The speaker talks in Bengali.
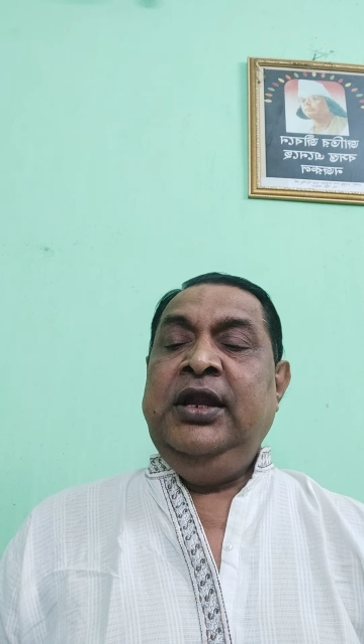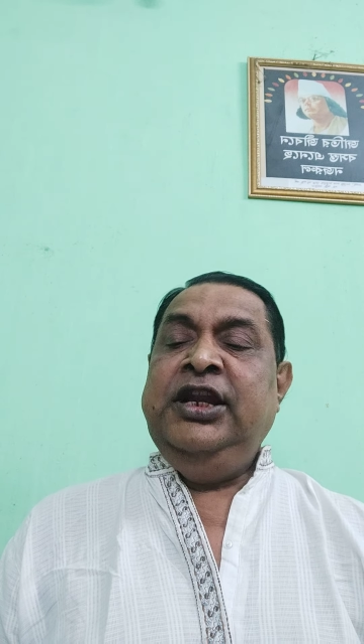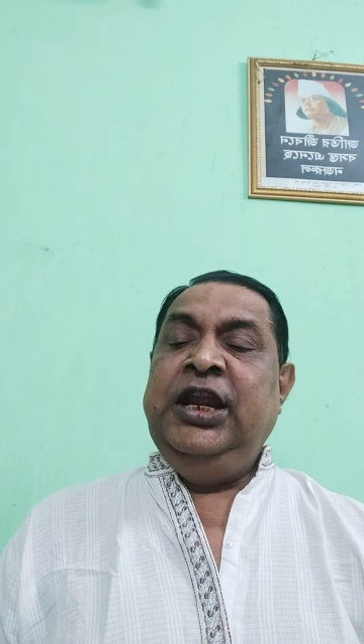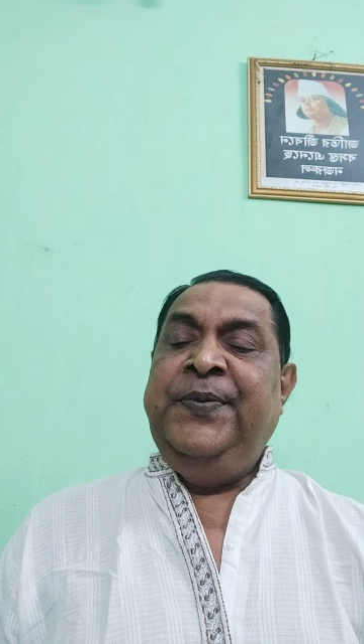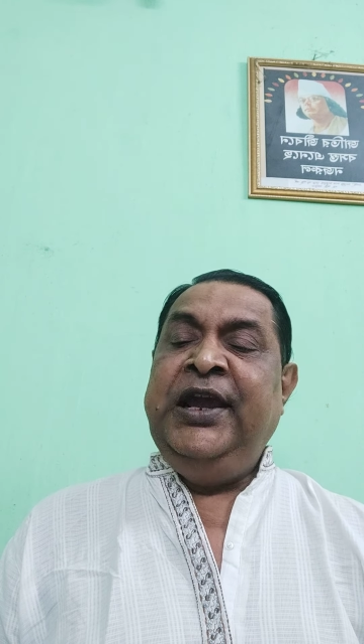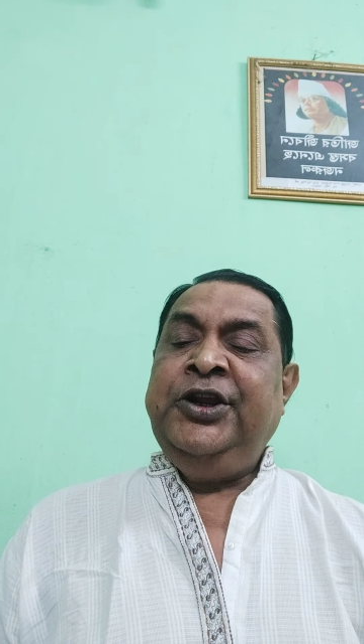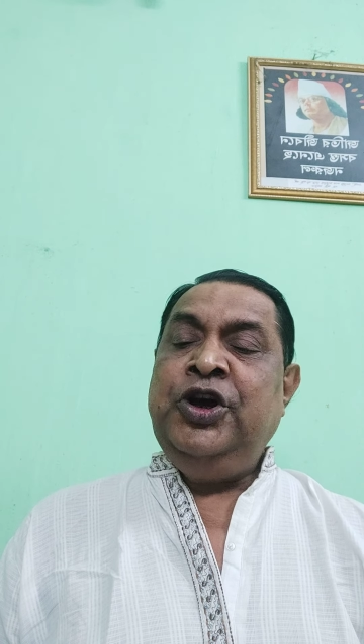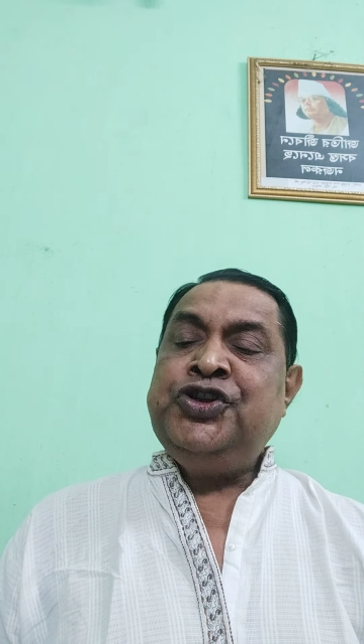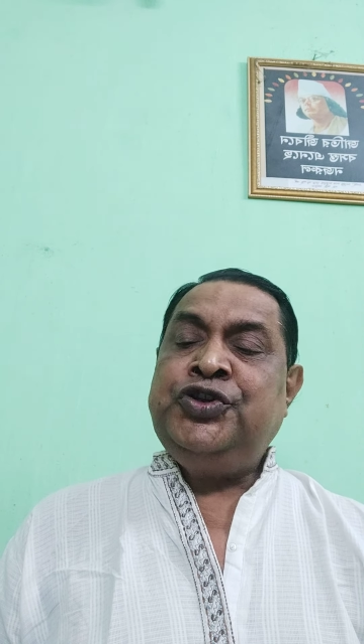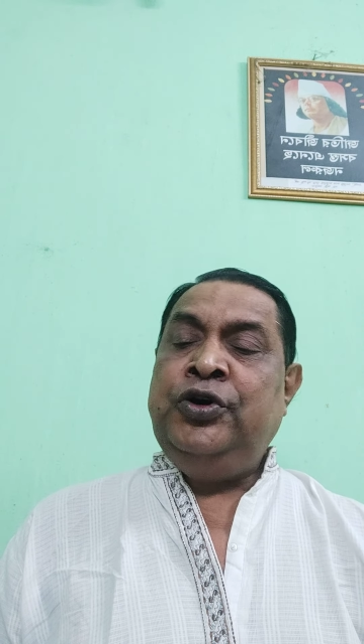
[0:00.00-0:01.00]
নির্ভীক
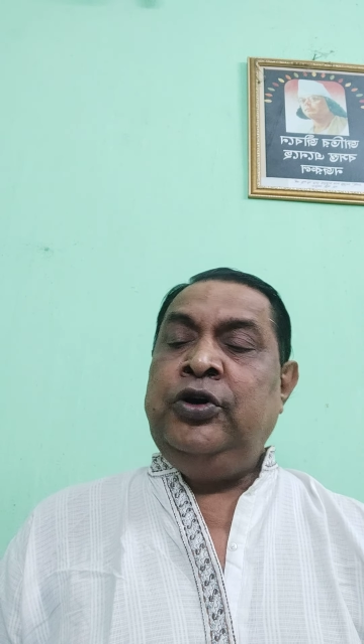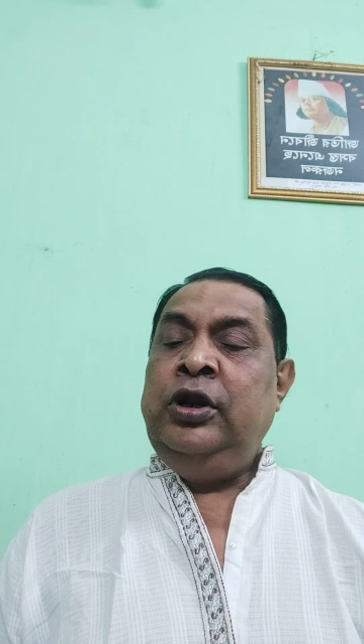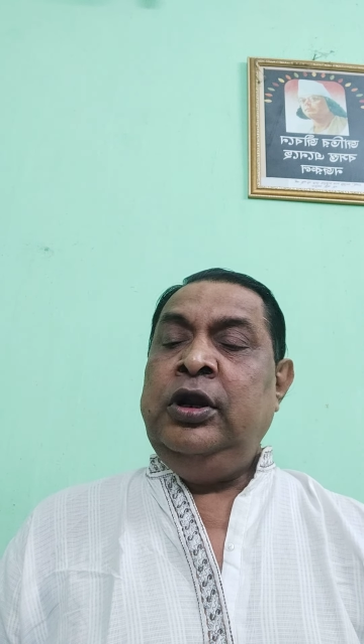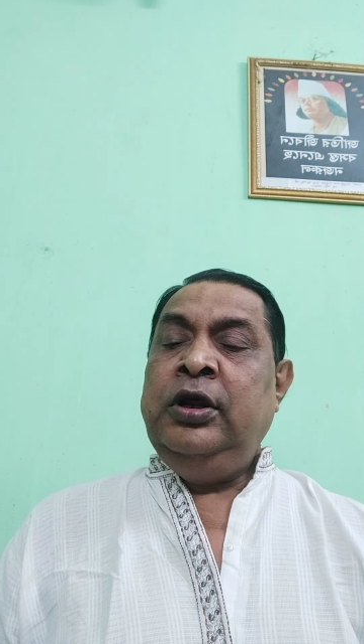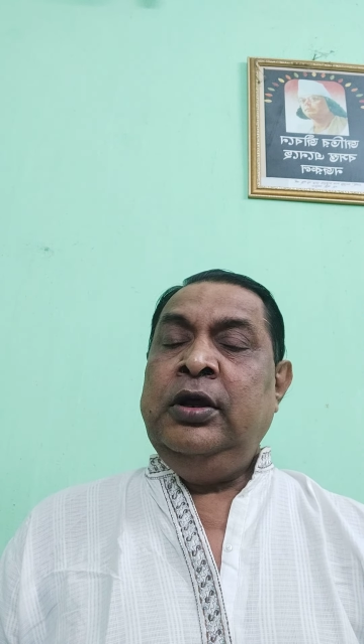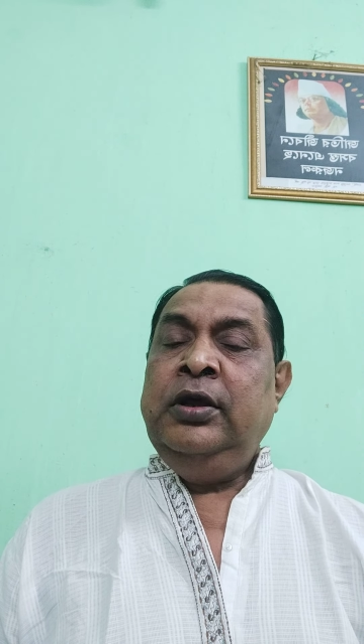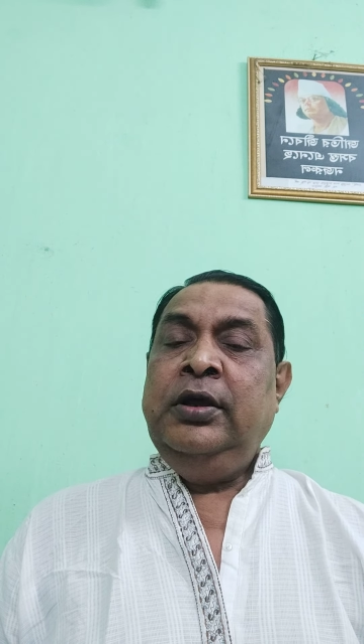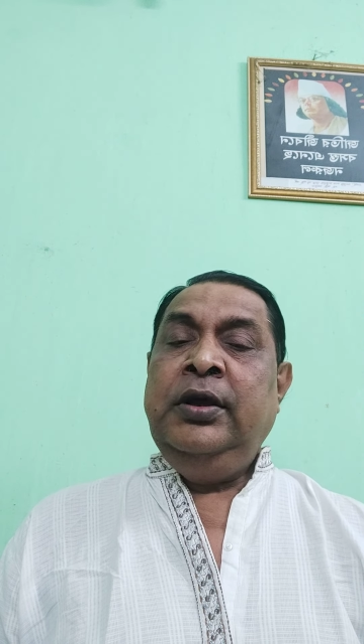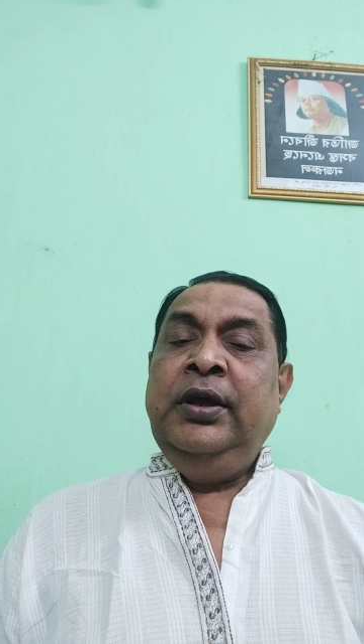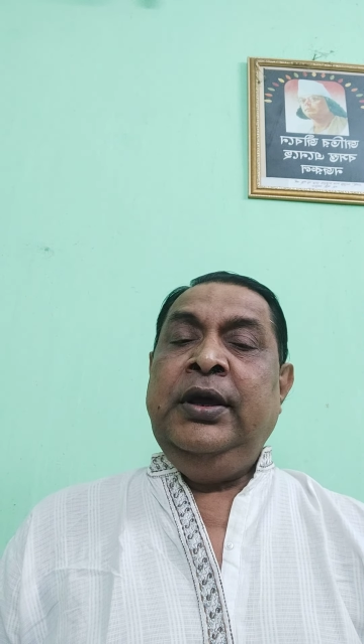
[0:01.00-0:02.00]
নজরুল
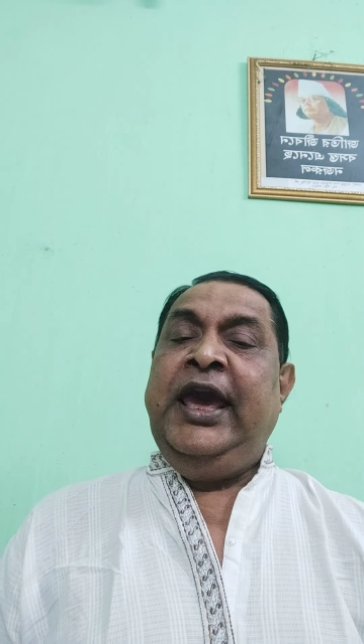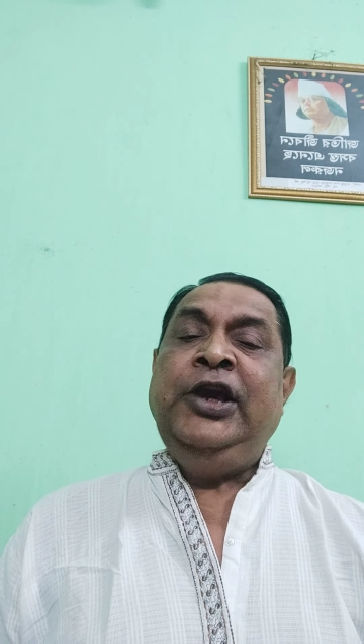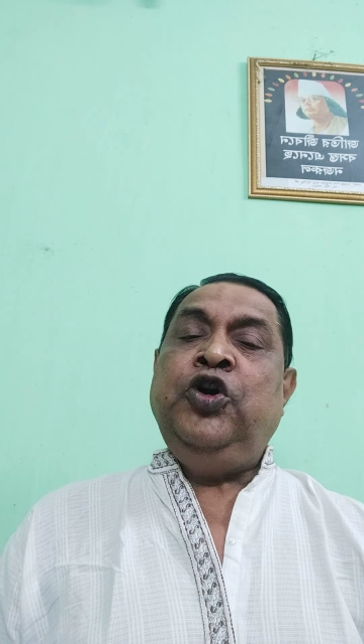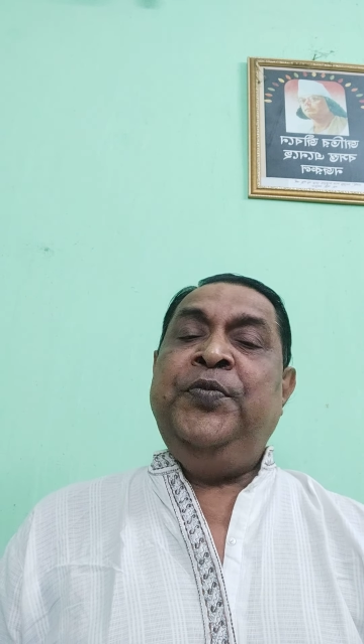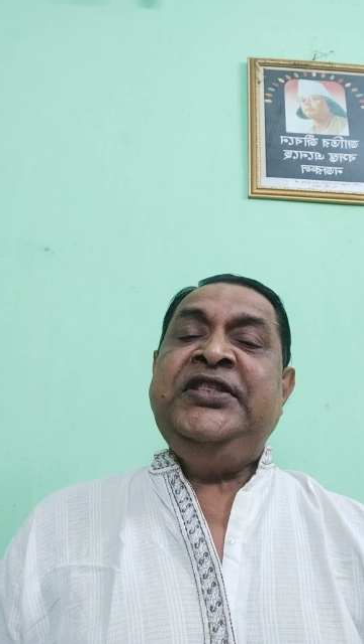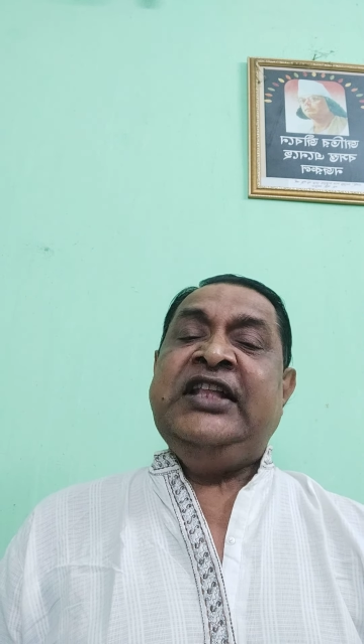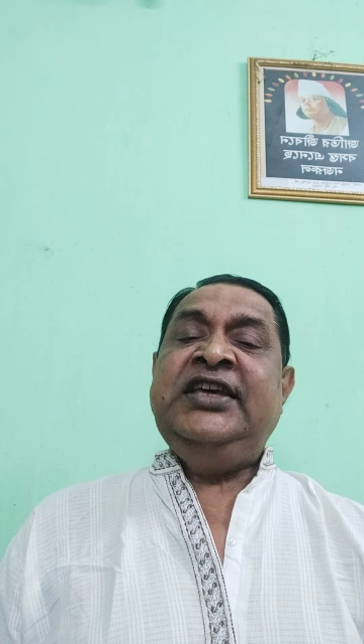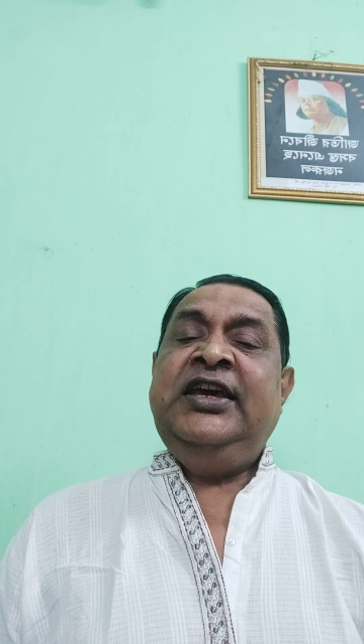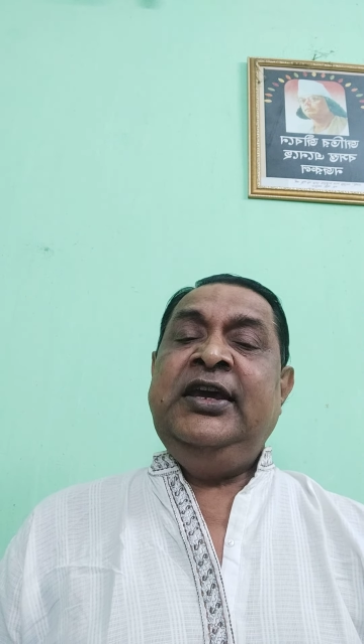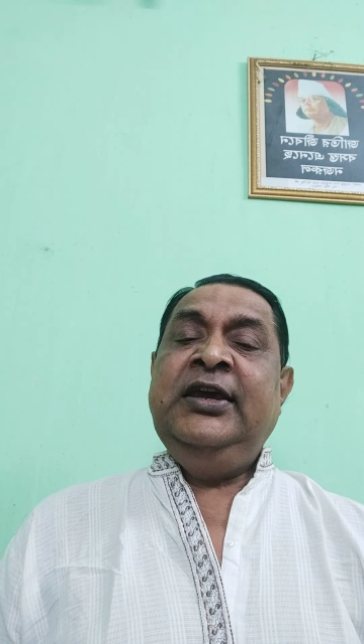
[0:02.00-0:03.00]
এই কবিতাতে